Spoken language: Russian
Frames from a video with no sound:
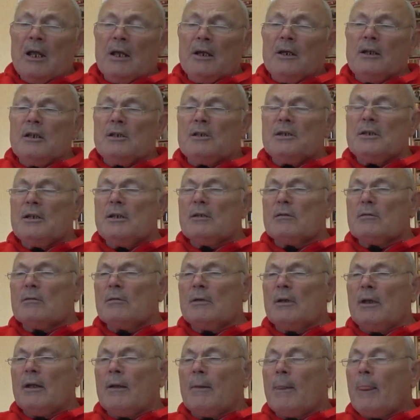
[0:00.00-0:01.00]

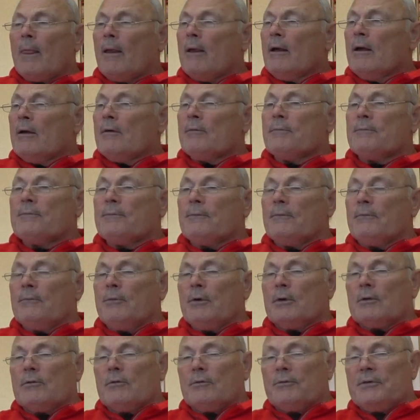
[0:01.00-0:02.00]
Естественно, вот